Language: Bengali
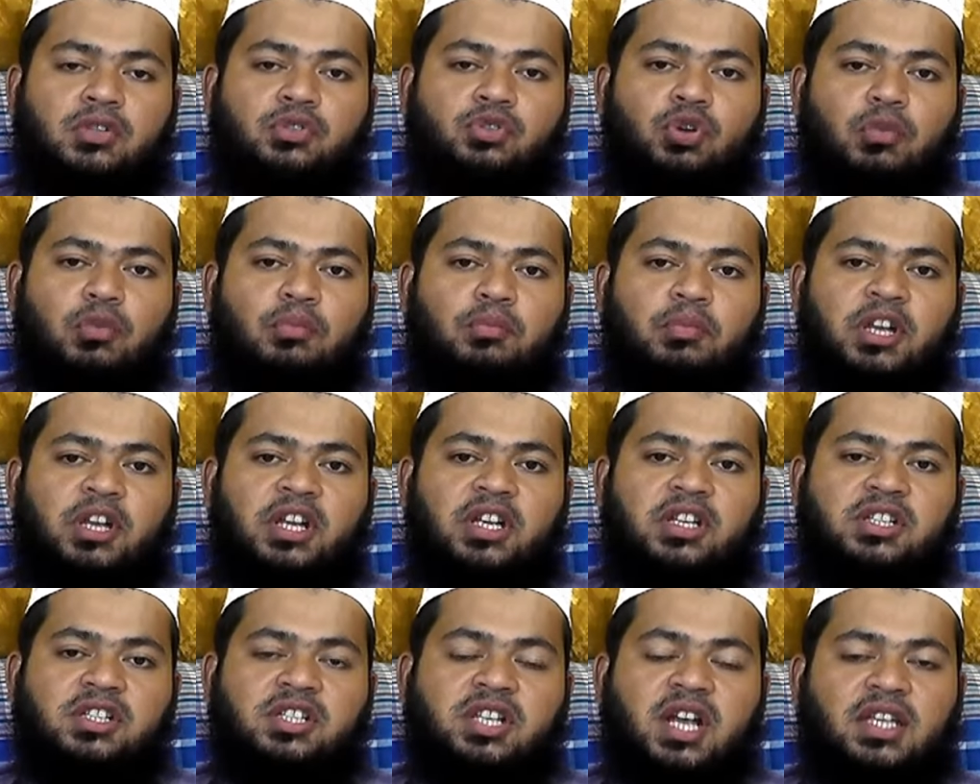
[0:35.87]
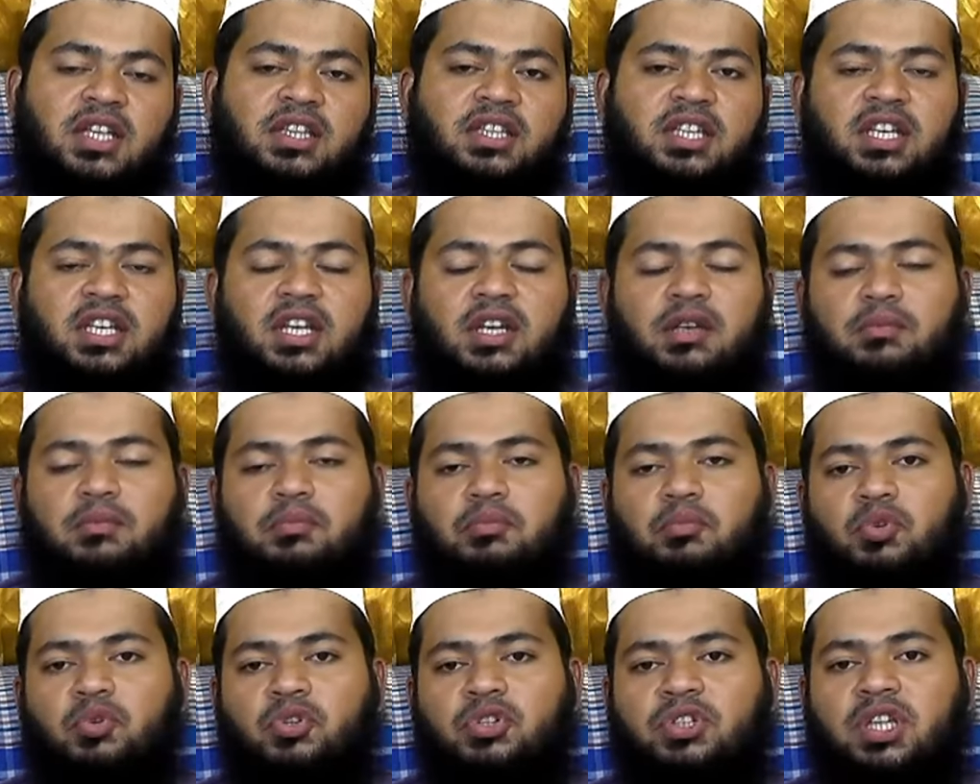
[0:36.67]
জন্মের সাত দিনের
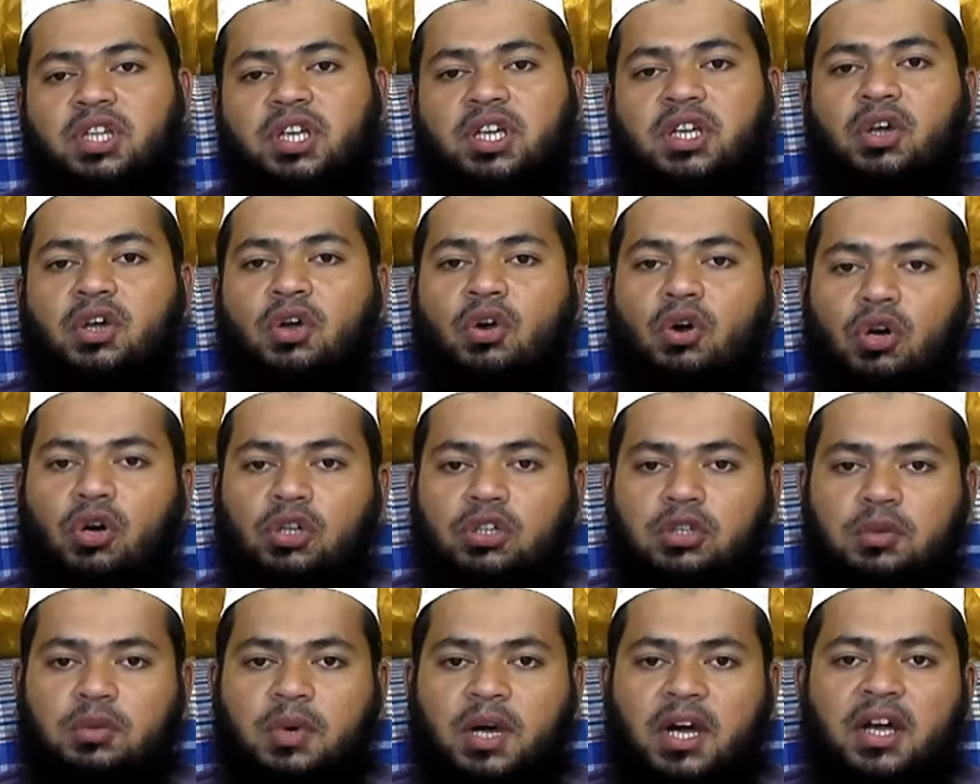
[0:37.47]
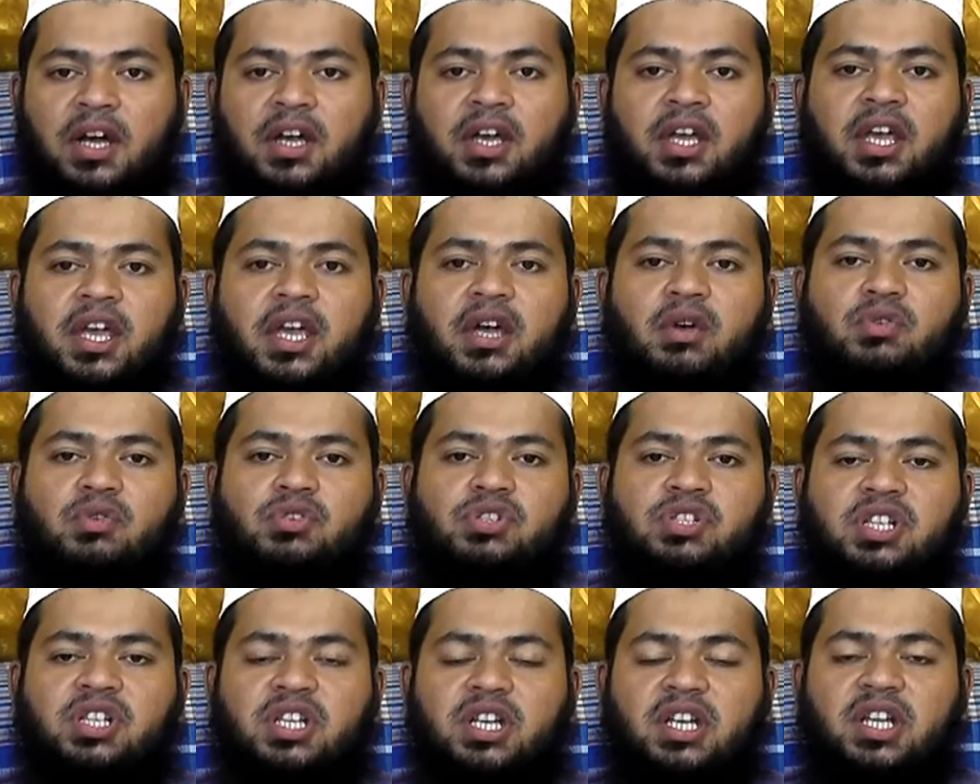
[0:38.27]
মধ্যে অথবা একুশ
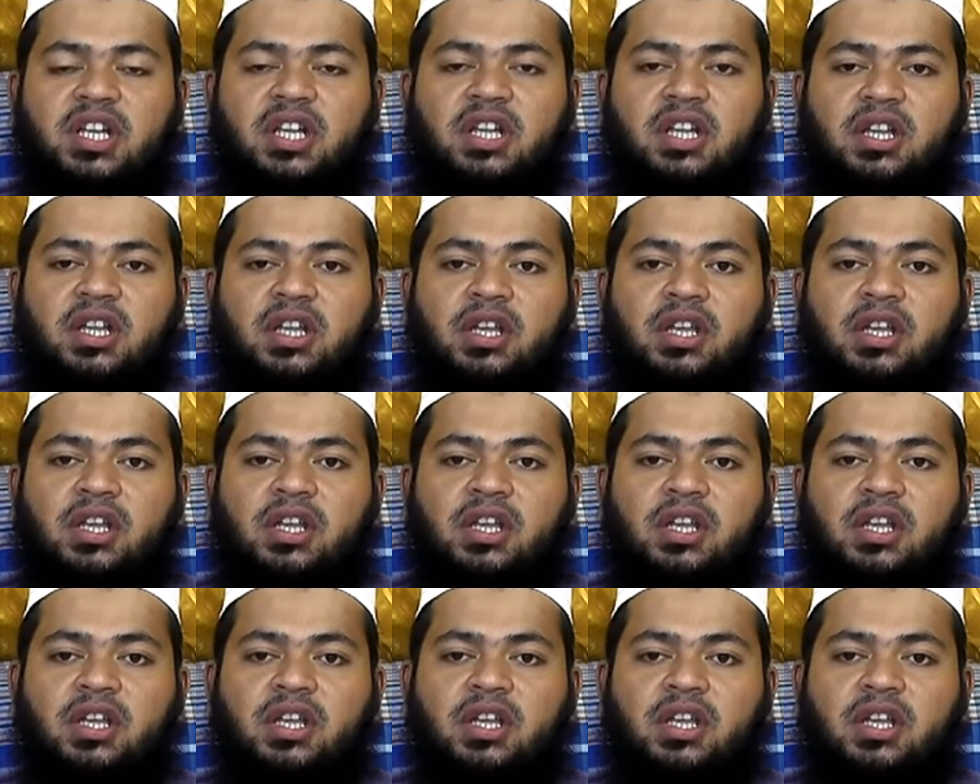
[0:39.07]
দিনে